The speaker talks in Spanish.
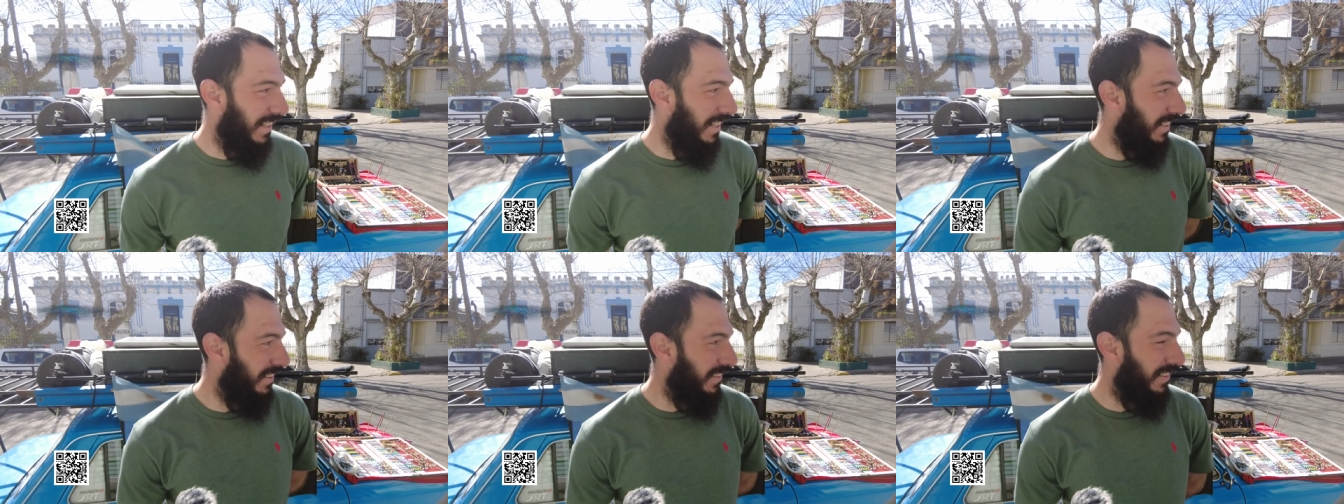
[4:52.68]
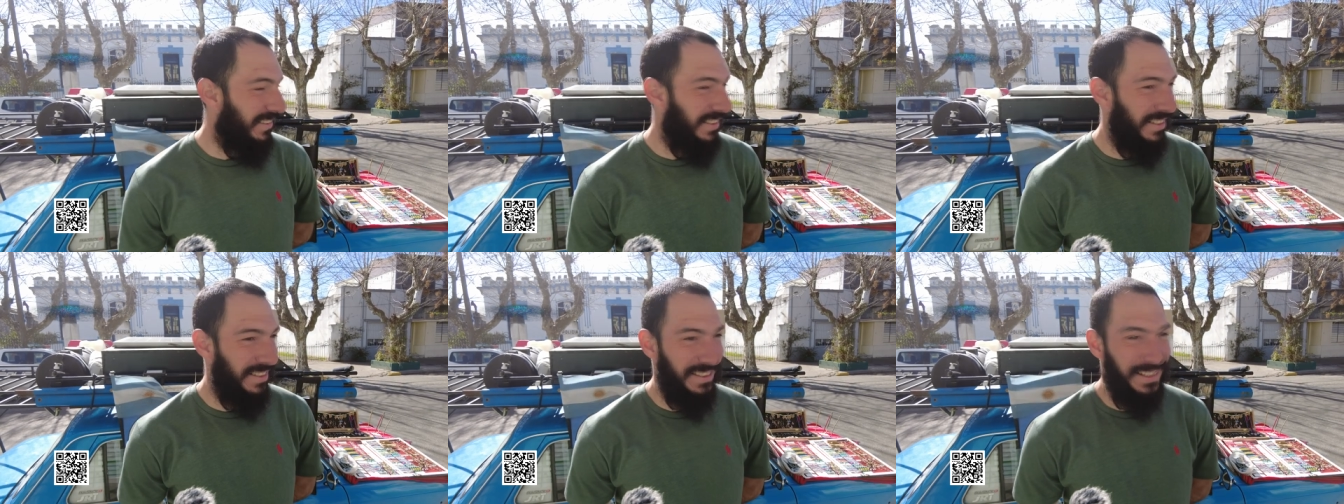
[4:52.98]
la
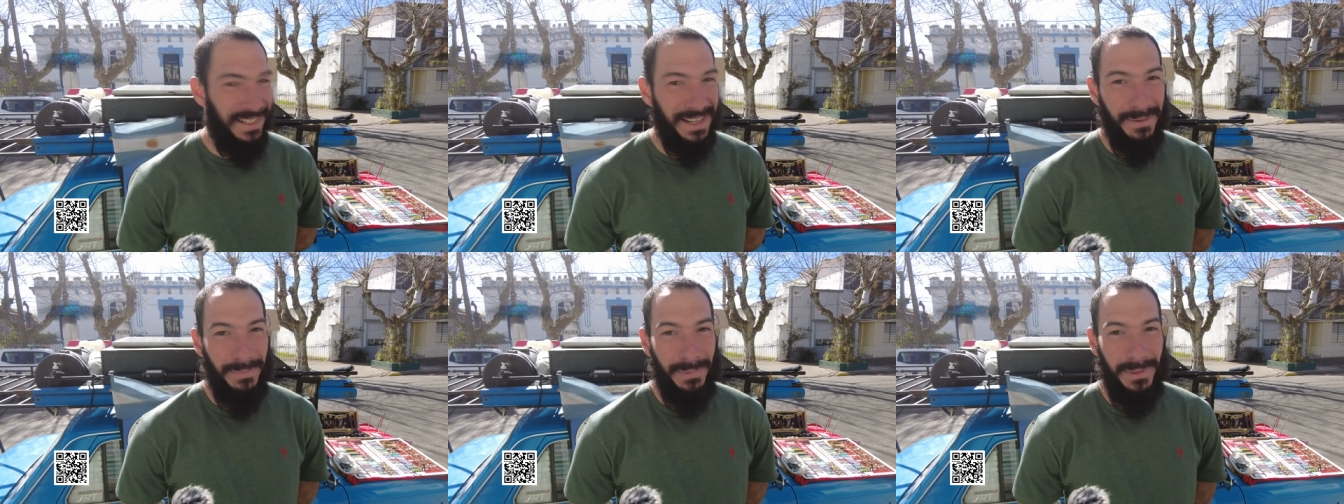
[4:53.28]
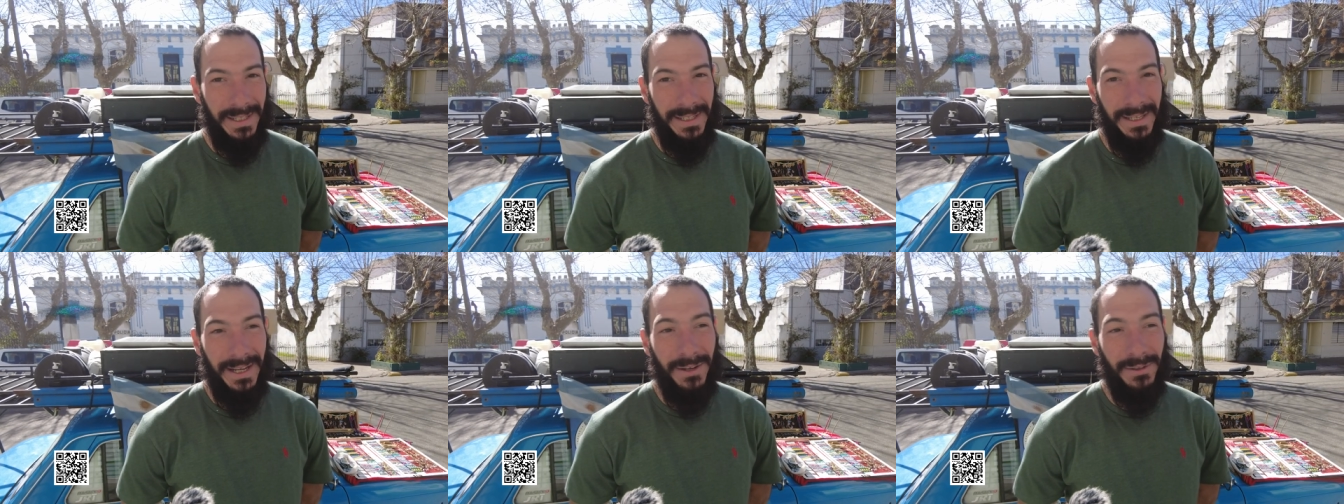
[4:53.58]
gente se acerca
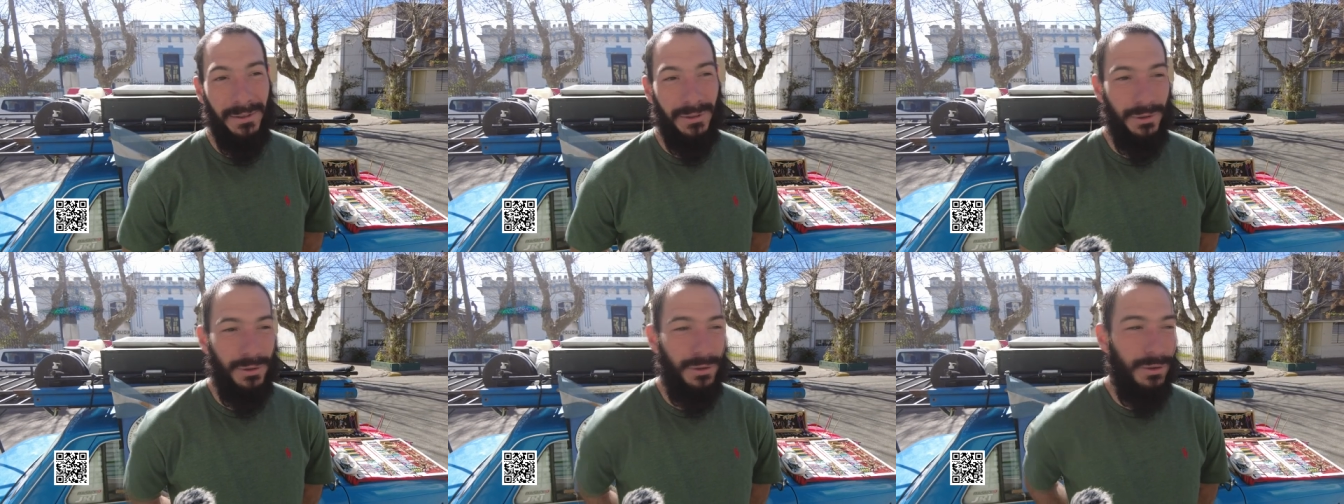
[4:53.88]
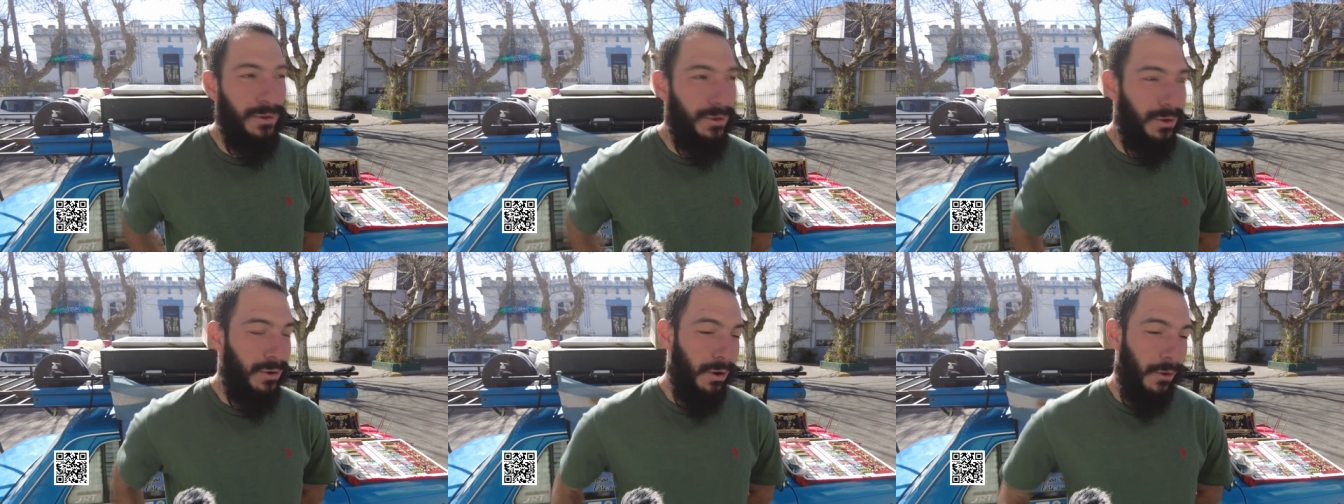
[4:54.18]
por el auto,
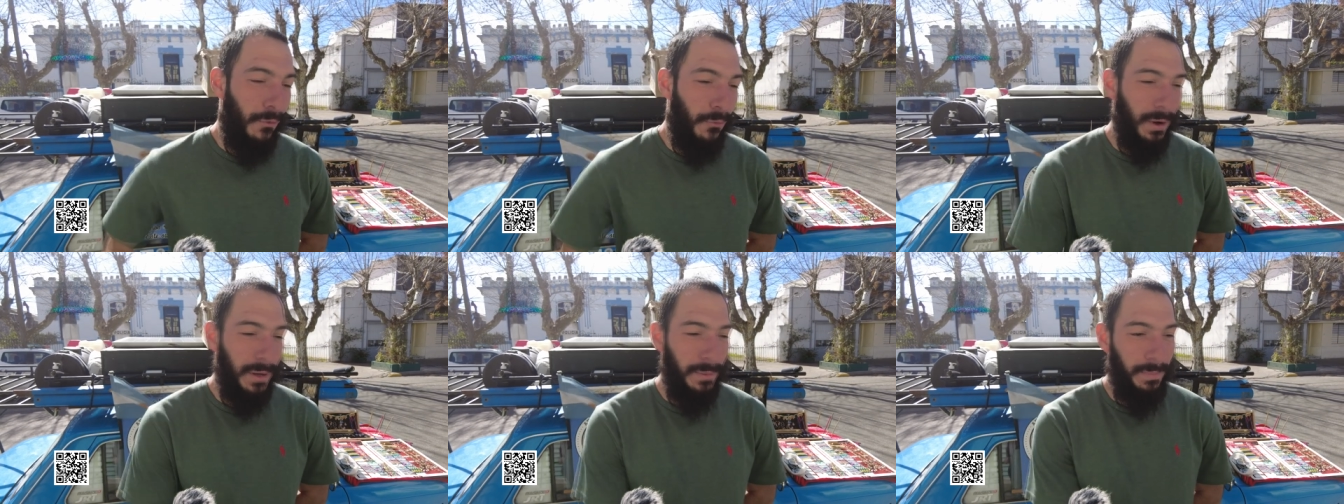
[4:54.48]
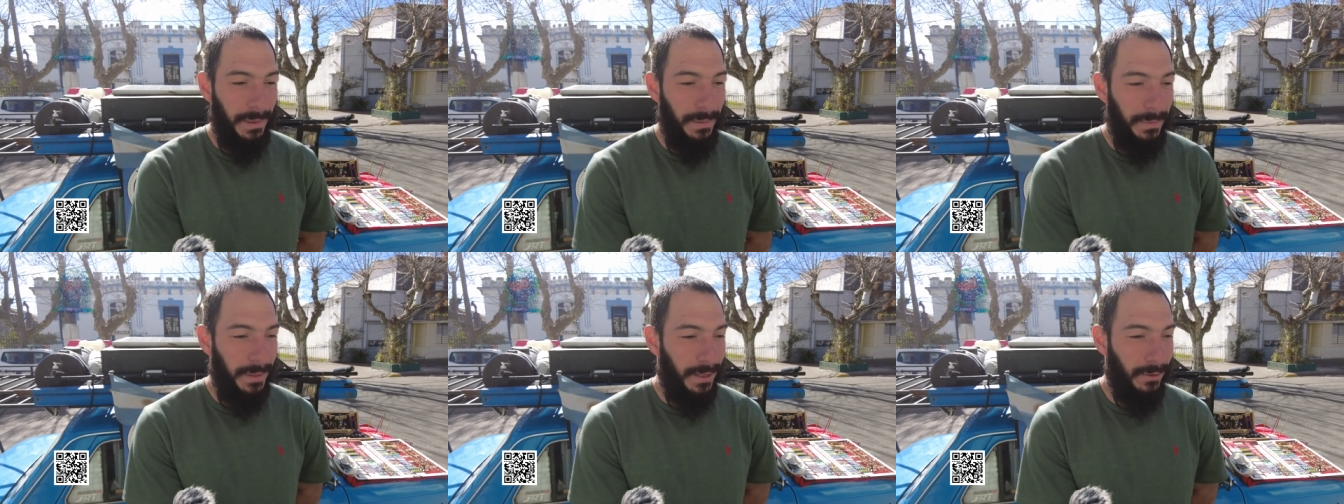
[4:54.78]
o fue el
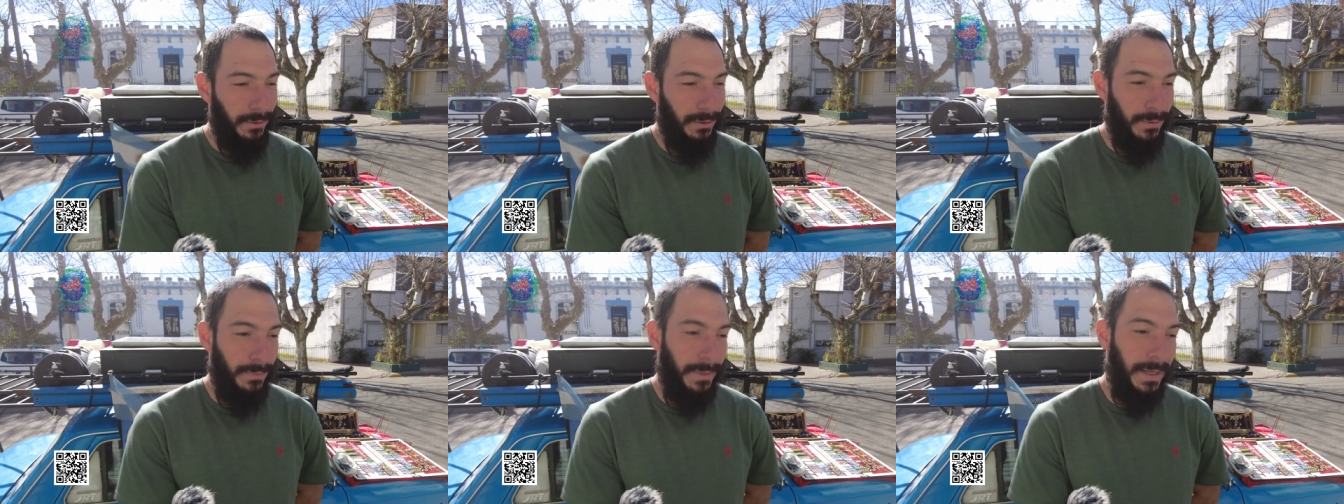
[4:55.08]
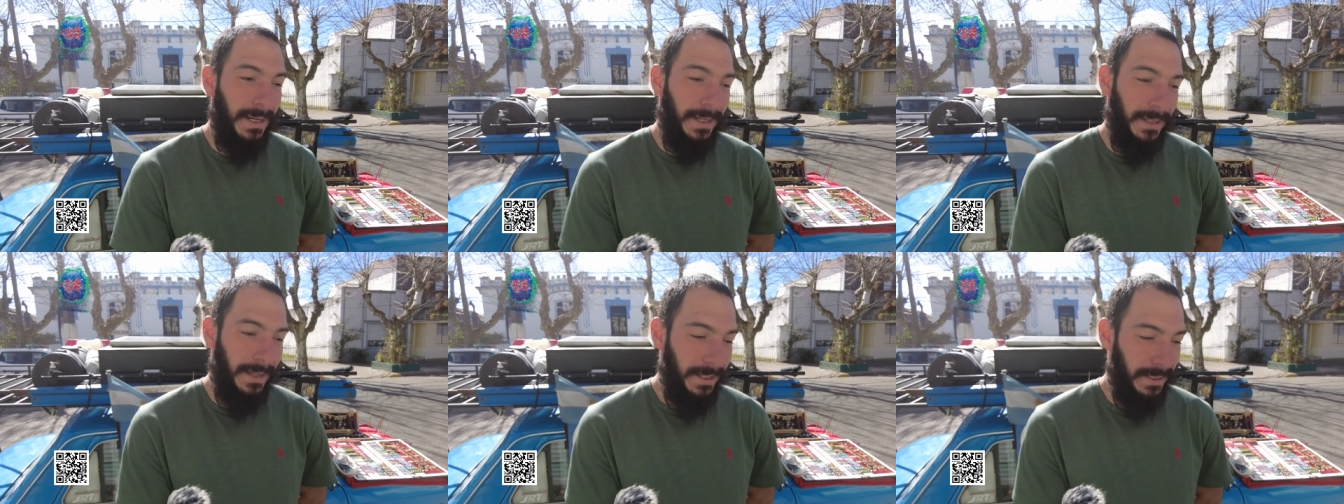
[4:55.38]
primer auto
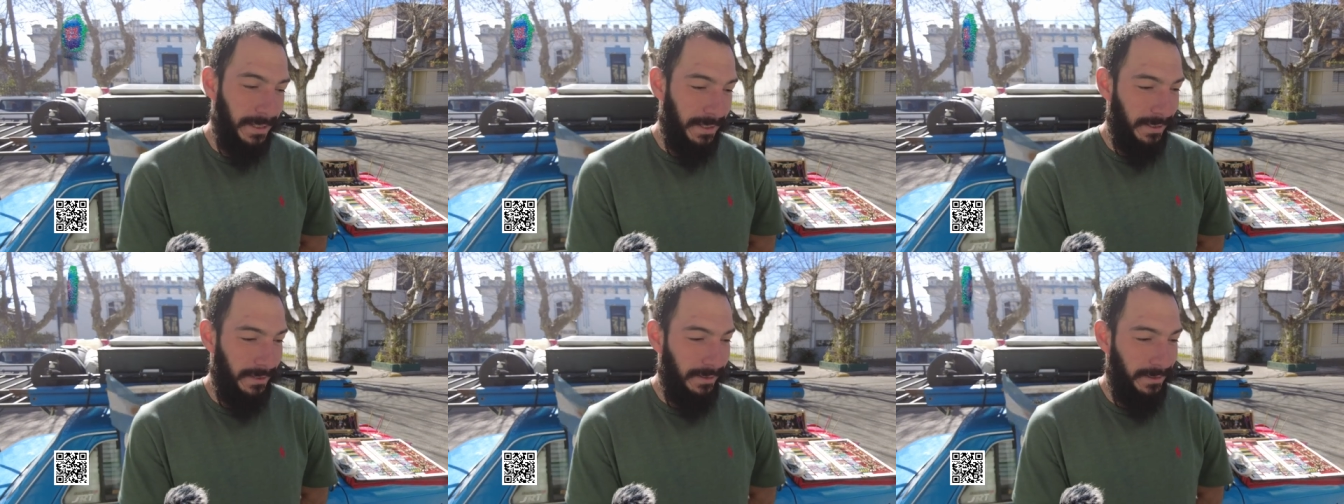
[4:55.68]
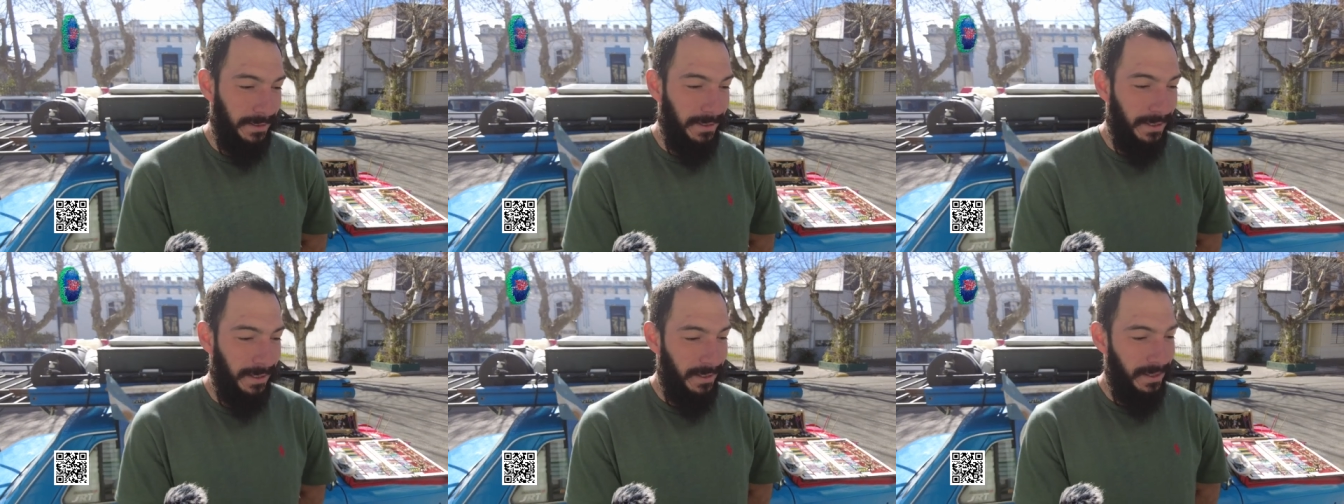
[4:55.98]
más que nada en
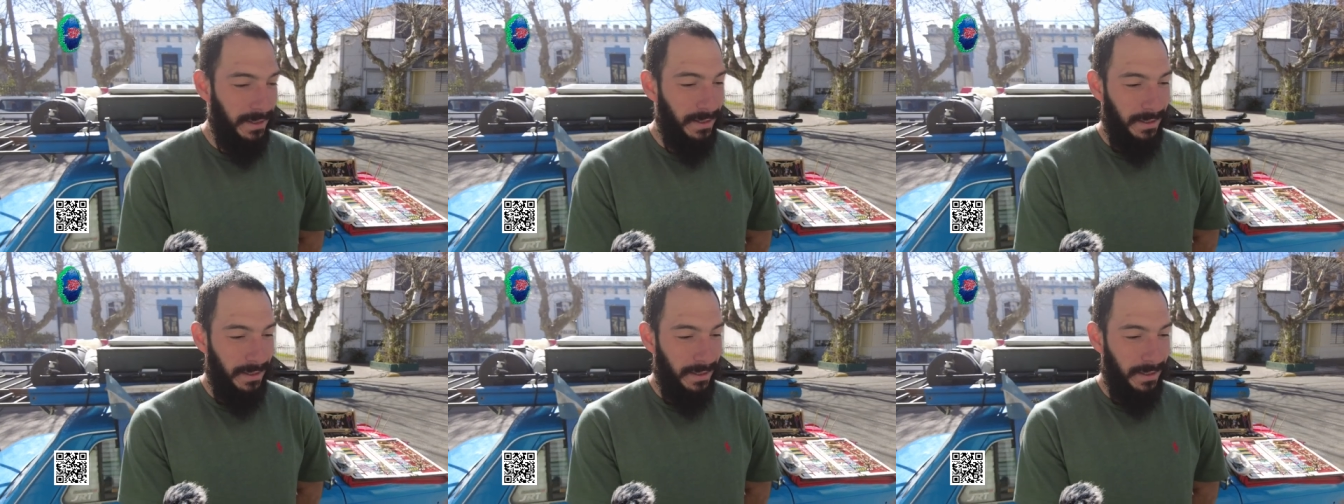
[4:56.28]
Argentina,